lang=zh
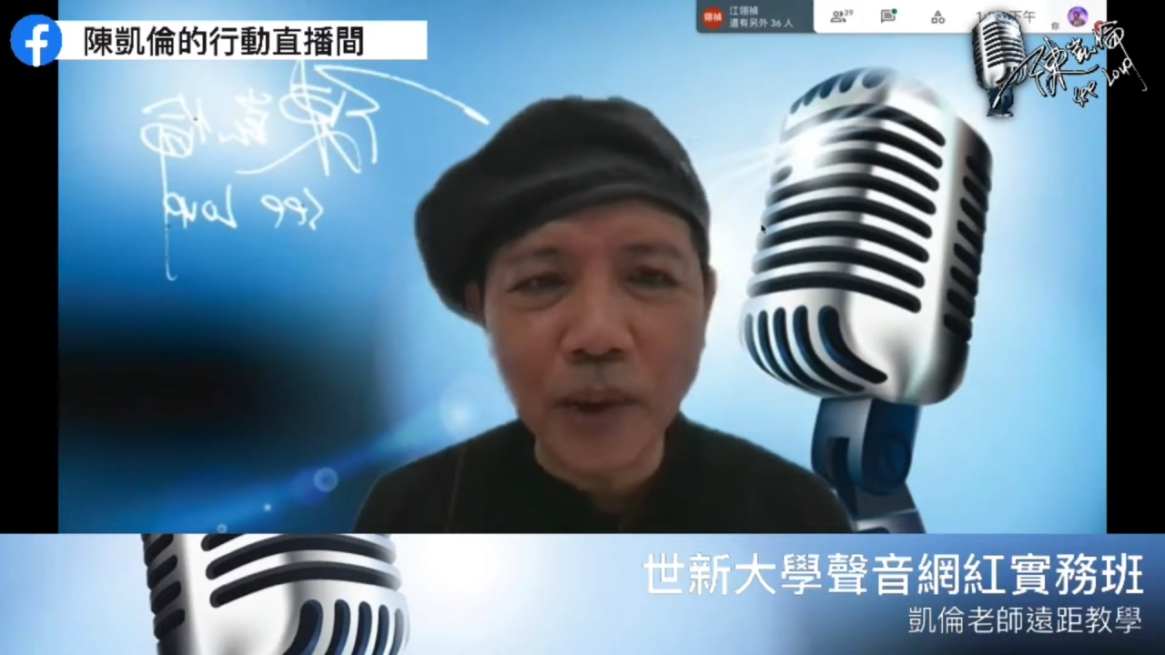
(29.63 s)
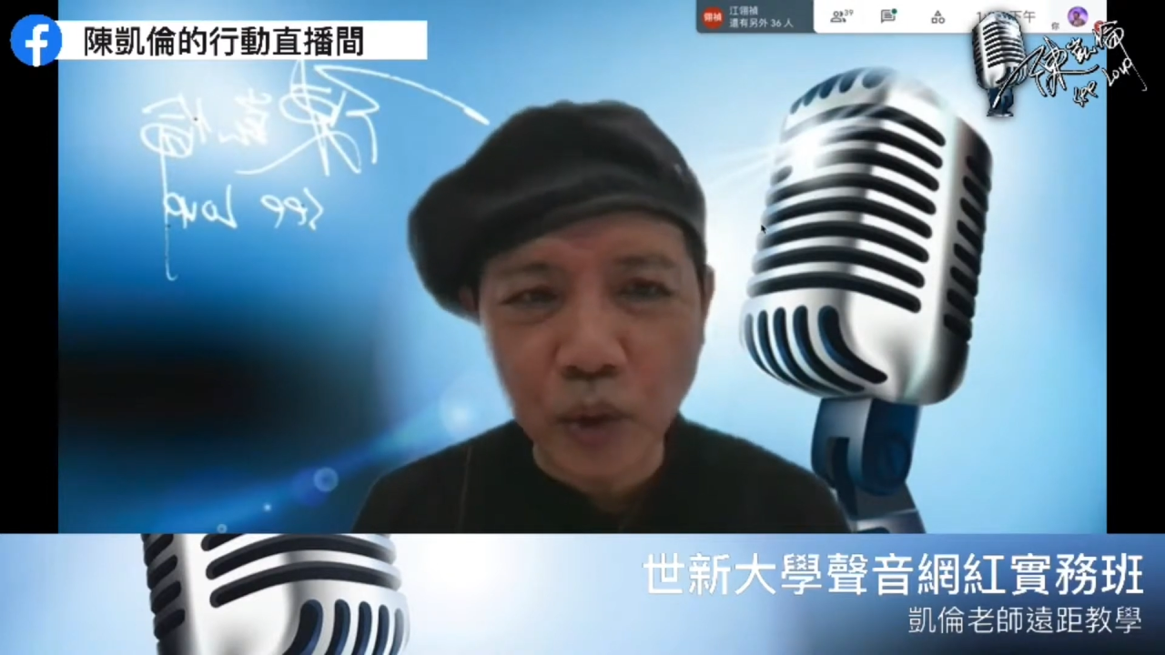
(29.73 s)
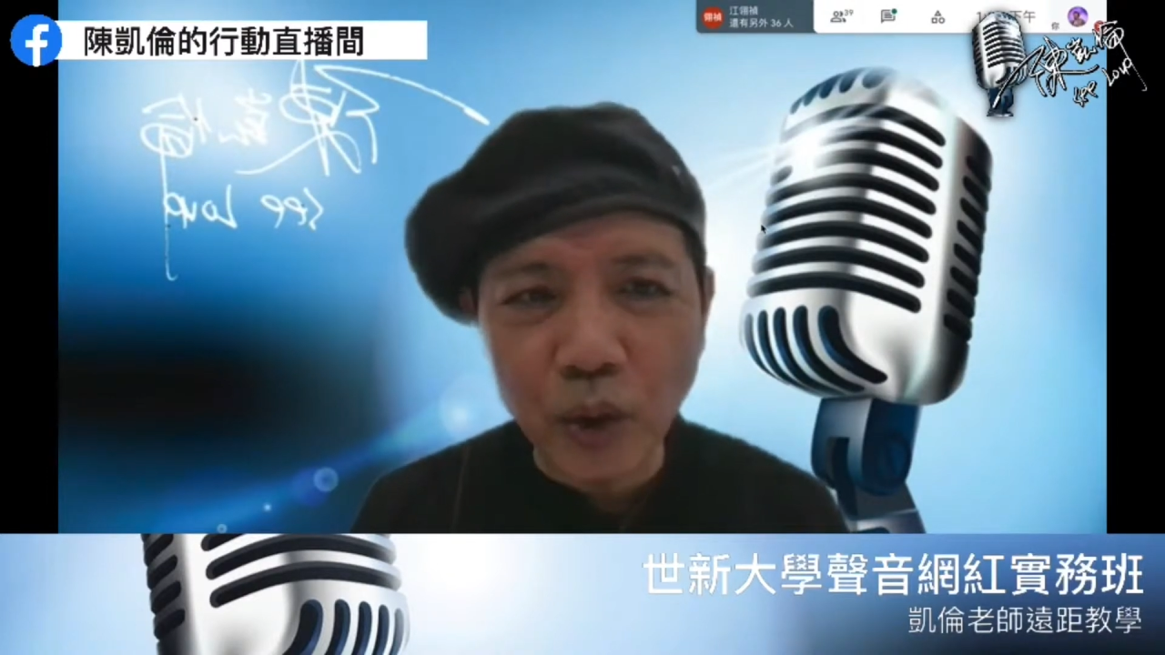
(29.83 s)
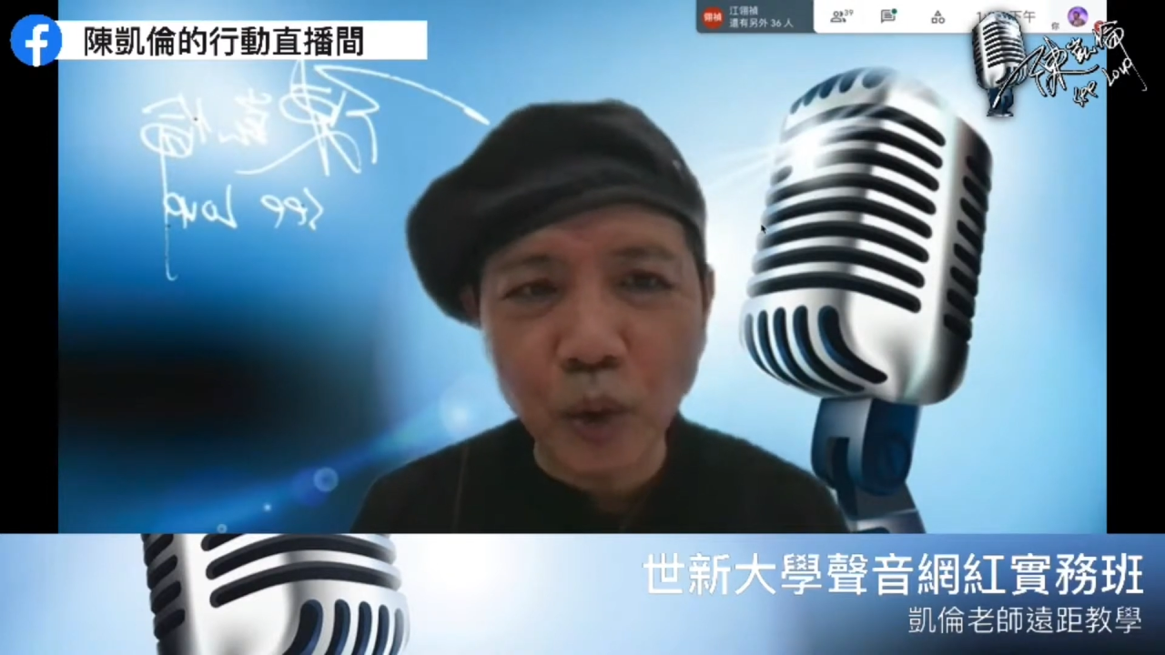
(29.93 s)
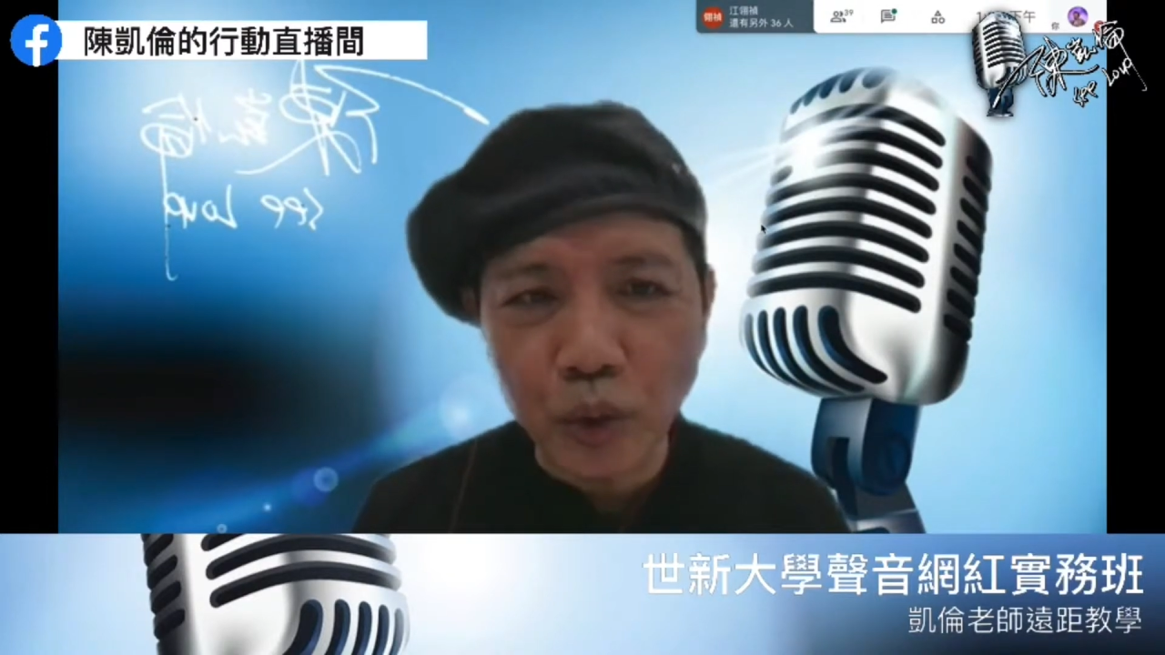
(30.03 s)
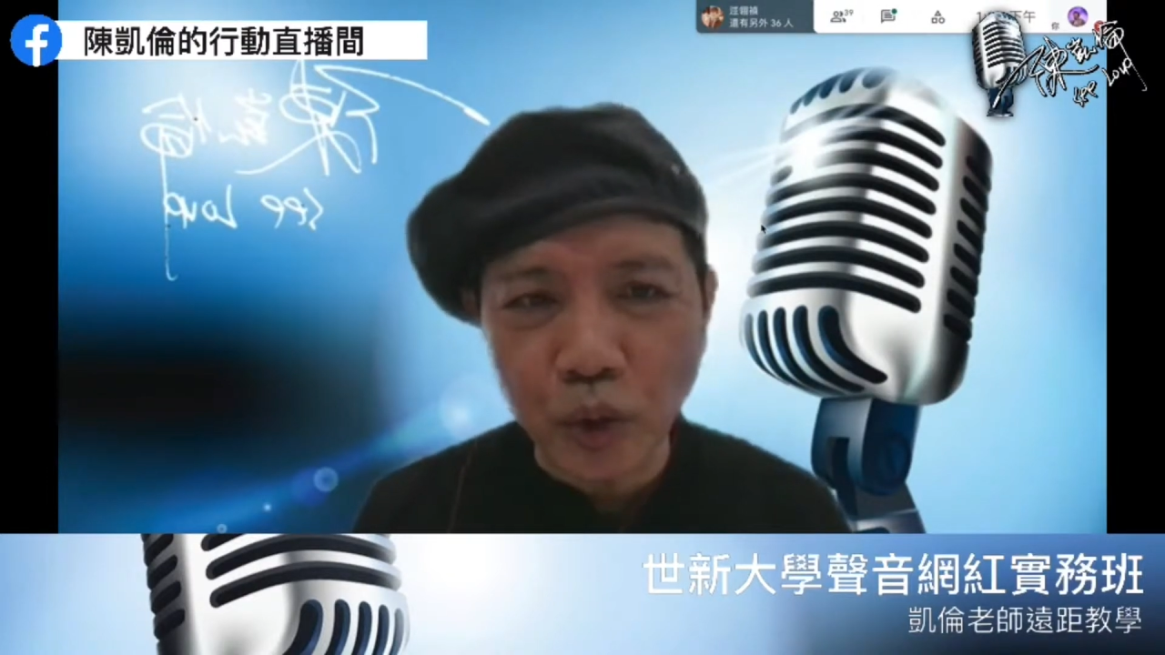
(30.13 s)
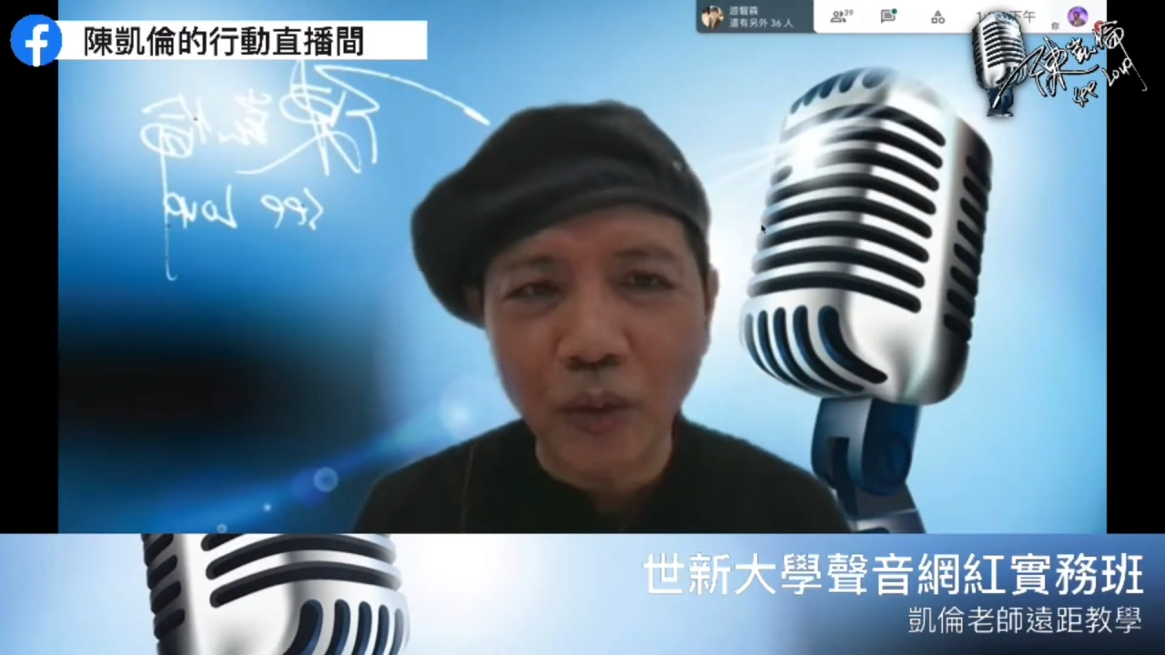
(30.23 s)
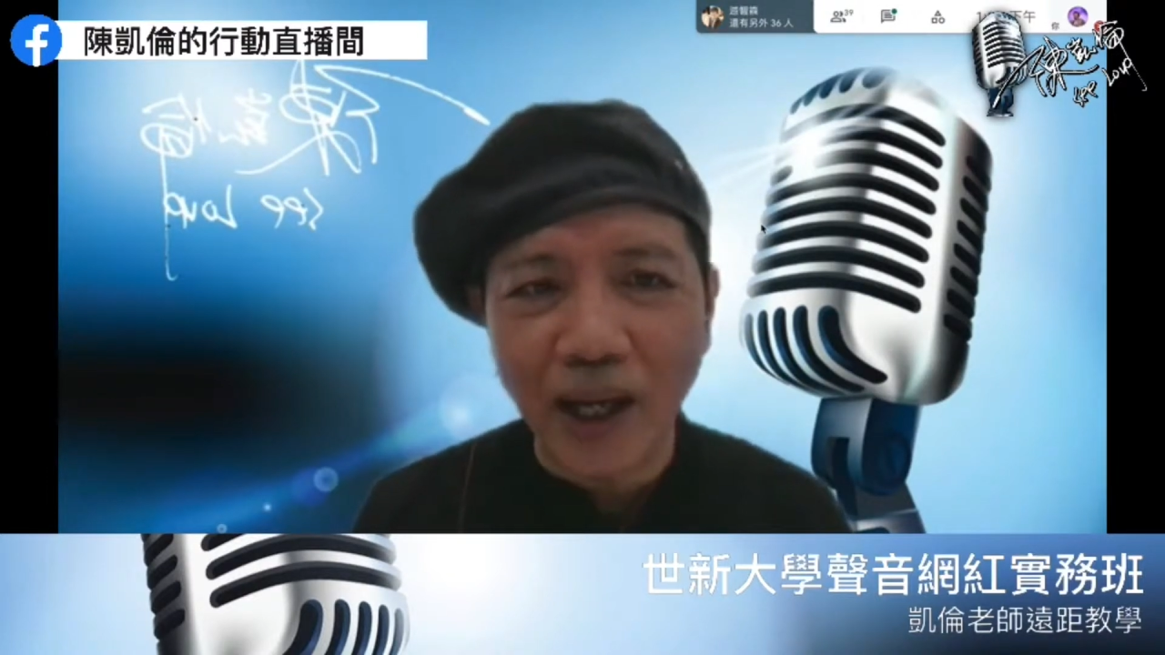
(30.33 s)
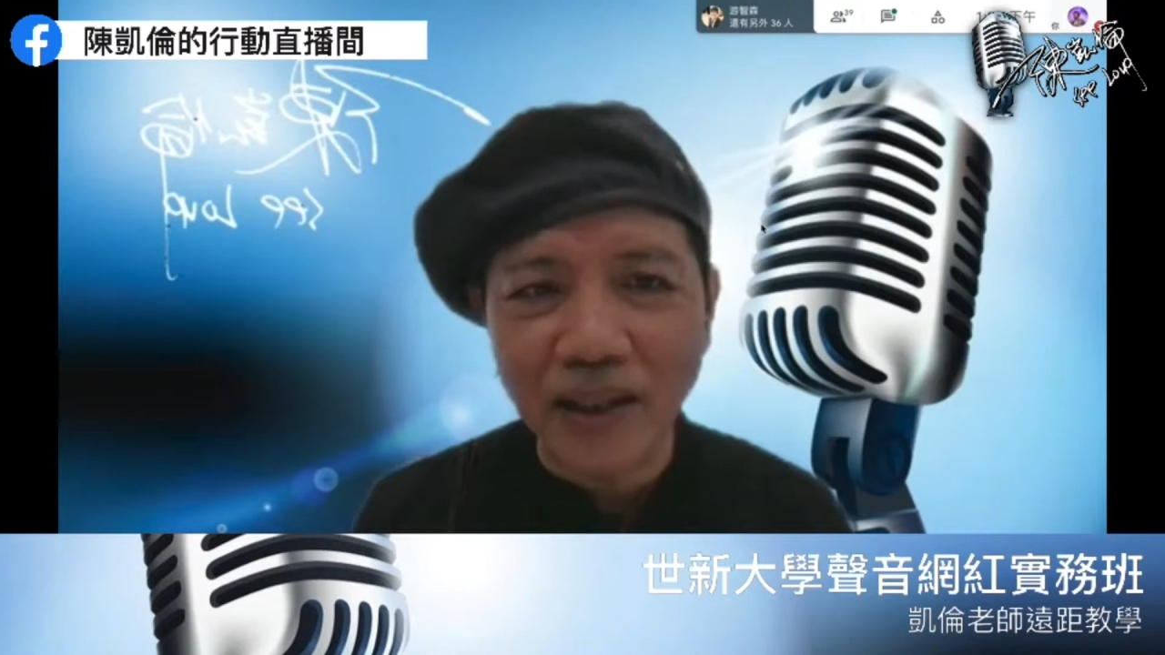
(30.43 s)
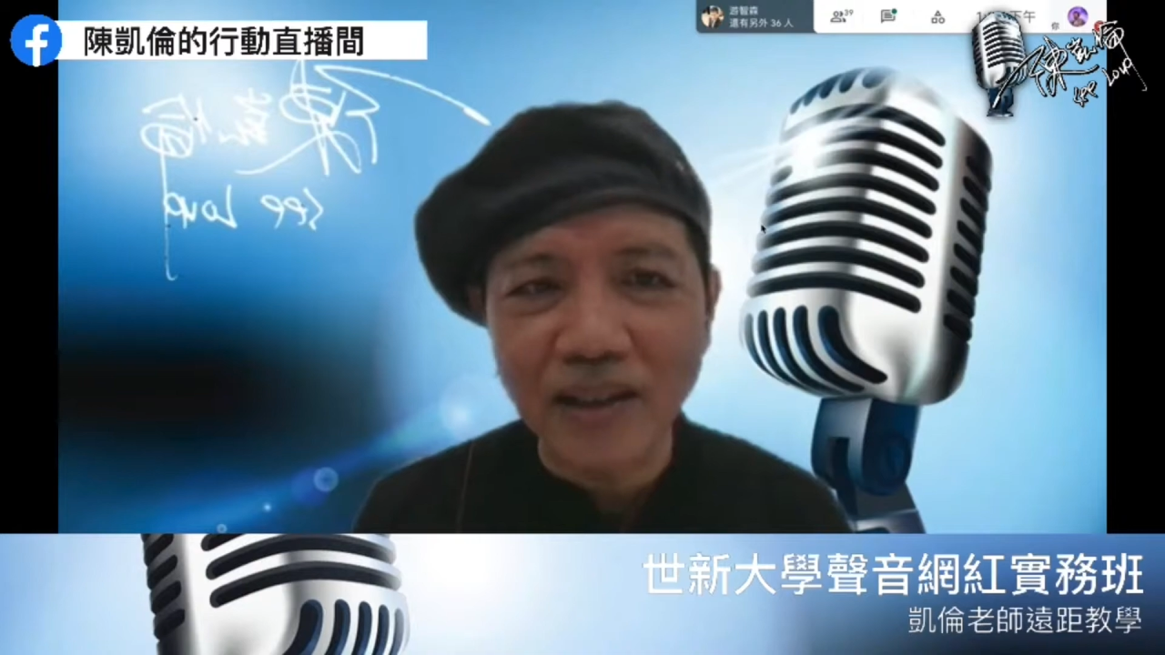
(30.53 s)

卷土重来，